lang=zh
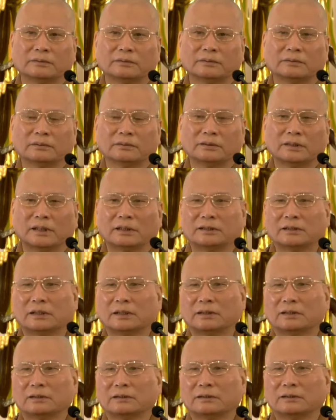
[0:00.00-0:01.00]
啊，大
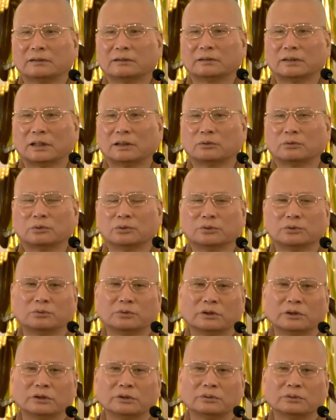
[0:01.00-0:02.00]
家呢大多
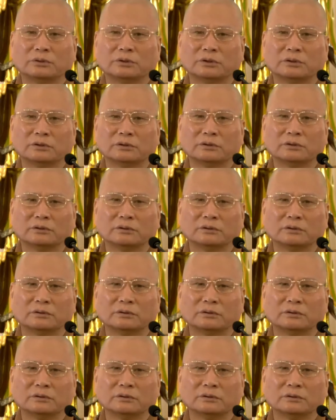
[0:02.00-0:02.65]
数人都是